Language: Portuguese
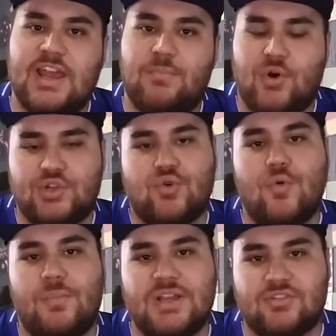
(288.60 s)
ele pode
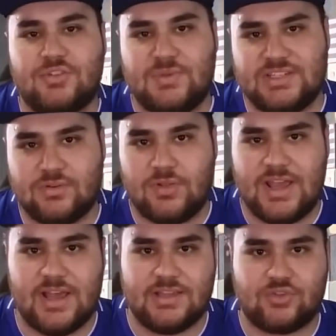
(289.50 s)
cumprir a suspensão
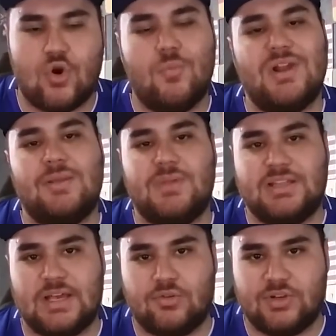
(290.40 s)
delas. Como a
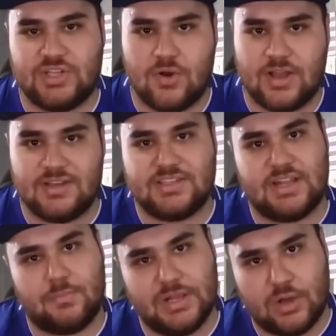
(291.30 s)
Libertadores é
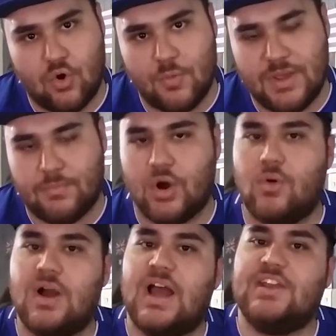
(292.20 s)
organizada pela
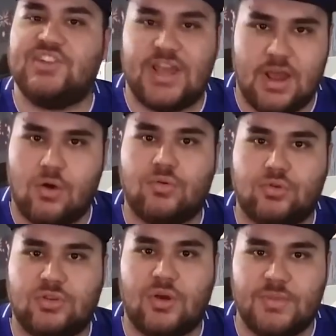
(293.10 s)
Comebol, aí já é algo
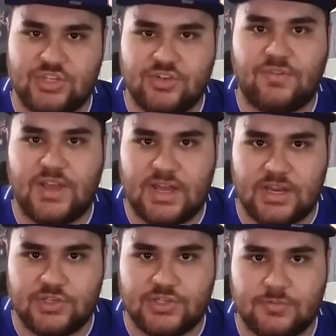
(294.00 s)
totalmente
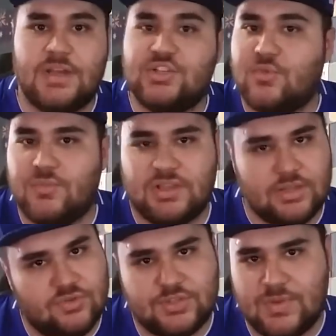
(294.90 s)
diferente. Mas de momento
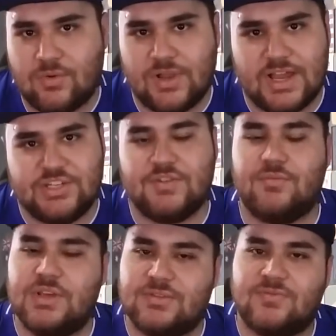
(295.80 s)
é tudo
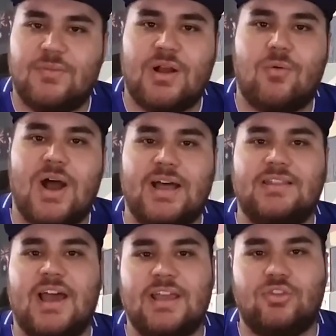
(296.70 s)
especulativo mesmo, vamos
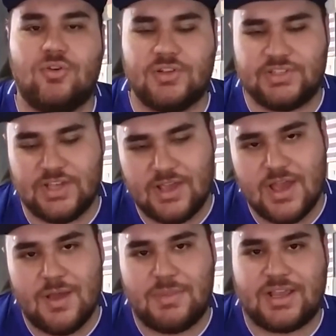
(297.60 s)
aguardar e
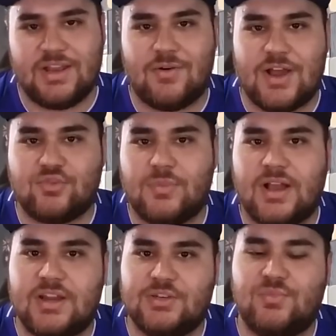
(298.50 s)
torcer para que não haja
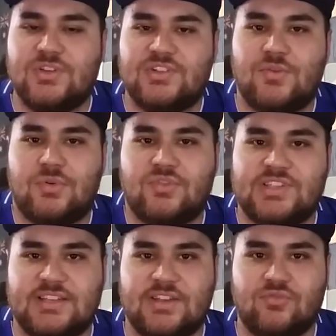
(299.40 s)
uma grande punição, porque o
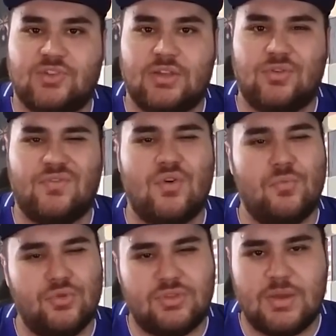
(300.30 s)
Sassá é um jogador que
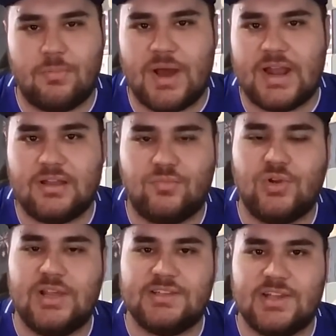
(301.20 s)
ficou muito tempo parado
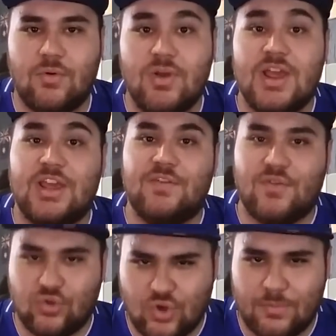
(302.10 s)
por lesão e
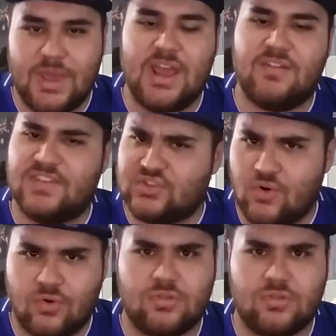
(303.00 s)
voltou bem, fez gol